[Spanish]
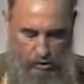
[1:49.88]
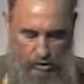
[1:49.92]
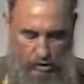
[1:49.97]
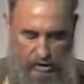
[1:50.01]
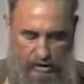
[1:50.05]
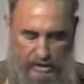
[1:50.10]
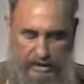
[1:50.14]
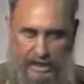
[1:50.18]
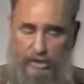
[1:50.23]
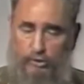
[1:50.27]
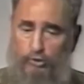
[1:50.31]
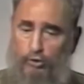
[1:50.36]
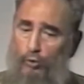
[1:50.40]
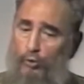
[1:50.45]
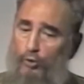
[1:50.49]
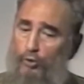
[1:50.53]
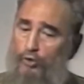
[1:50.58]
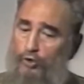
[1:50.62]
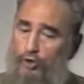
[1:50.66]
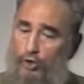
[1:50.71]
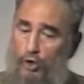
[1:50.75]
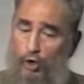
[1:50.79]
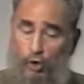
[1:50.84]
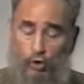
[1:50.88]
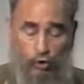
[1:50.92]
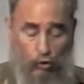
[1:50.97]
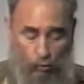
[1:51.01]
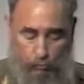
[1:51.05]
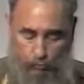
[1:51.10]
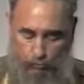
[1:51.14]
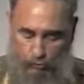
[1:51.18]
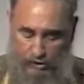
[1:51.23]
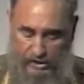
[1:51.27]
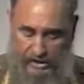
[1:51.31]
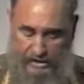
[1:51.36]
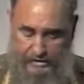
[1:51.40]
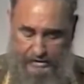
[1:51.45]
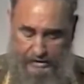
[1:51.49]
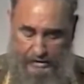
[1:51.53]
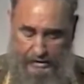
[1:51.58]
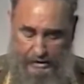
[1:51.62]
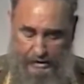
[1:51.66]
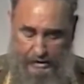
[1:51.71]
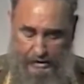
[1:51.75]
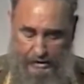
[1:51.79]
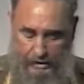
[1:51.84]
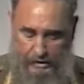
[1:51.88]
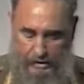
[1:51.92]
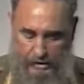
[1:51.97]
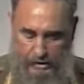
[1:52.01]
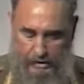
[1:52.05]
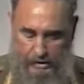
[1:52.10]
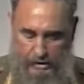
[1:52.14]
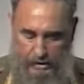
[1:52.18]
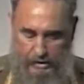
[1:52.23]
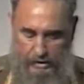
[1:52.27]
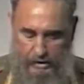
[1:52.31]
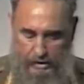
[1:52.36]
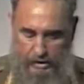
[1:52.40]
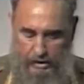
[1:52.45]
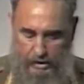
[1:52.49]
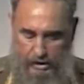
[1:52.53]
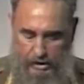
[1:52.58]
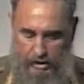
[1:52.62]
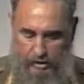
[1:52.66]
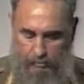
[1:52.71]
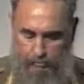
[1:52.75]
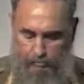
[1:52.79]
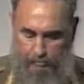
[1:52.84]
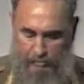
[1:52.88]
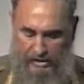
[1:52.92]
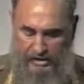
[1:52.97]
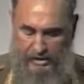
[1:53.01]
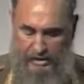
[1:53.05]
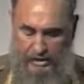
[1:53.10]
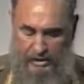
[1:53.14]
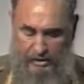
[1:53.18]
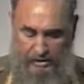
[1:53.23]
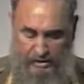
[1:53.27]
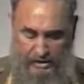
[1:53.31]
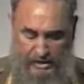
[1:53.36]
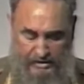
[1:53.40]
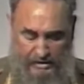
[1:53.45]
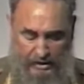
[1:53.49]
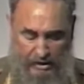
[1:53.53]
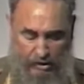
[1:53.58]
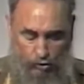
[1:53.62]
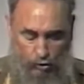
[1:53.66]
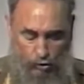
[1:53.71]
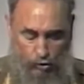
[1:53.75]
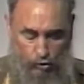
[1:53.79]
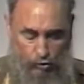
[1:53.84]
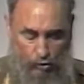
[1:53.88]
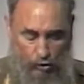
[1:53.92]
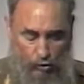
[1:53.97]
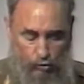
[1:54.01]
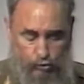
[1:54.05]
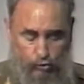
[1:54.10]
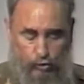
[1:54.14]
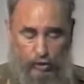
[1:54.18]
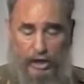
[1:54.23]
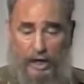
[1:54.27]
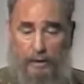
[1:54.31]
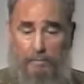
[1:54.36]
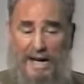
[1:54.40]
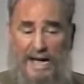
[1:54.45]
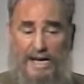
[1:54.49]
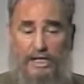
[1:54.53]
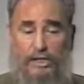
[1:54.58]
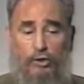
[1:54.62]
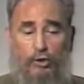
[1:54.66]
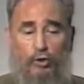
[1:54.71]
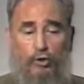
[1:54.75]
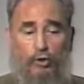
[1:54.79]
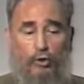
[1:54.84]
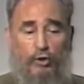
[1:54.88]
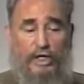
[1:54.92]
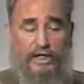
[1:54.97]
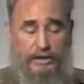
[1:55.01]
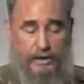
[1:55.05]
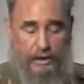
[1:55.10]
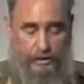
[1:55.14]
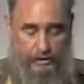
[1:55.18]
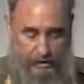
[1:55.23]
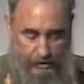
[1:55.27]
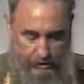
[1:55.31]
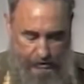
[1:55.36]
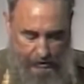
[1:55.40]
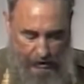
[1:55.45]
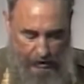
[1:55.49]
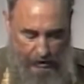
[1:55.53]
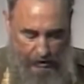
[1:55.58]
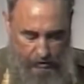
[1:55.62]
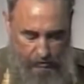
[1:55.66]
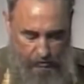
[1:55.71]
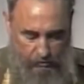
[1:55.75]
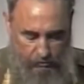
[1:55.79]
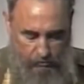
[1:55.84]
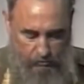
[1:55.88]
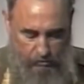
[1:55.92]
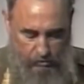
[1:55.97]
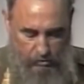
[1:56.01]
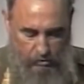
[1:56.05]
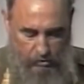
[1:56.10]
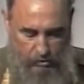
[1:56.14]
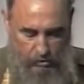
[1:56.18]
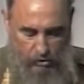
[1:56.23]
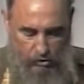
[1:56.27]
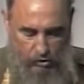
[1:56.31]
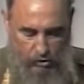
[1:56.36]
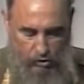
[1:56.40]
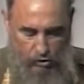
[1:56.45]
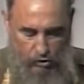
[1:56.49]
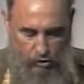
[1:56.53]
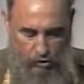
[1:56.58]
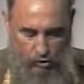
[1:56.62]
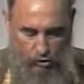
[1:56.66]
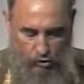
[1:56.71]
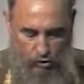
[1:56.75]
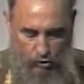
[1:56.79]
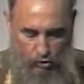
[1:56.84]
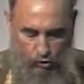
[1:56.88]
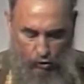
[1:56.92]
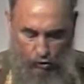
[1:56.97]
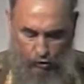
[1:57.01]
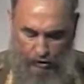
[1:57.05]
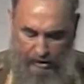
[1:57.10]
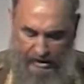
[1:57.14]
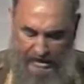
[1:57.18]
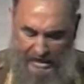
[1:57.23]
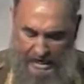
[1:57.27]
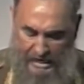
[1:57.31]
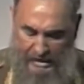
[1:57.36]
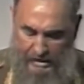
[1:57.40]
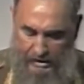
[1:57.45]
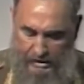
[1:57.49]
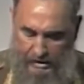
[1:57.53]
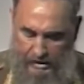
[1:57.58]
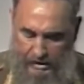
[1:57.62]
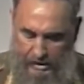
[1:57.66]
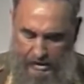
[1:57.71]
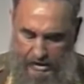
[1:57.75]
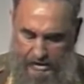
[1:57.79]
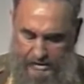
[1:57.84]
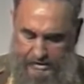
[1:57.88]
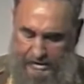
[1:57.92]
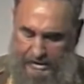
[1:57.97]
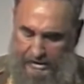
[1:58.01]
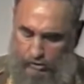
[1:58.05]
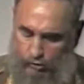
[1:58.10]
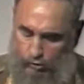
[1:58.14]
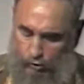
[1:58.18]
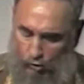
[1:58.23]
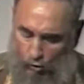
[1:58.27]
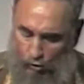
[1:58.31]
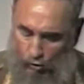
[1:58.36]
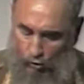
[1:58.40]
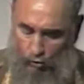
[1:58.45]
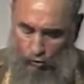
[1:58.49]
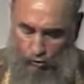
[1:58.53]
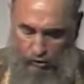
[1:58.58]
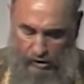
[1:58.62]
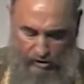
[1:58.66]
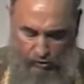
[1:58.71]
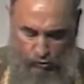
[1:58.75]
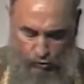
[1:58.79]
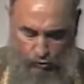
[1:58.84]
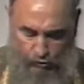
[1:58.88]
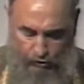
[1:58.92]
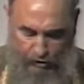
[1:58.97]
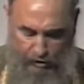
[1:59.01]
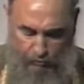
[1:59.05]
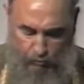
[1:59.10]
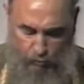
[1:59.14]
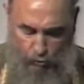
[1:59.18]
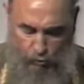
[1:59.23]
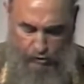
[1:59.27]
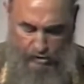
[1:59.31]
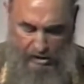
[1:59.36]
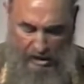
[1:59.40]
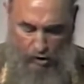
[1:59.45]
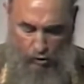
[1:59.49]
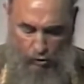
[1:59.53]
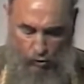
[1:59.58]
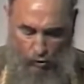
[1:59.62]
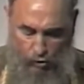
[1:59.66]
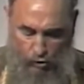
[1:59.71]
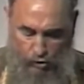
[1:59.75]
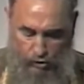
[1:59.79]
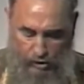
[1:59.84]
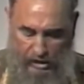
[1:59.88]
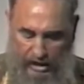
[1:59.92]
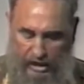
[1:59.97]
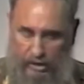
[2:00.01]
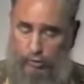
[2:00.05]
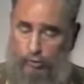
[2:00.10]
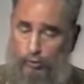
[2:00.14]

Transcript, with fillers: La solución no puede ser impedir el desarrollo a los que más lo necesitan lo real es que todo lo que contribuya hoy al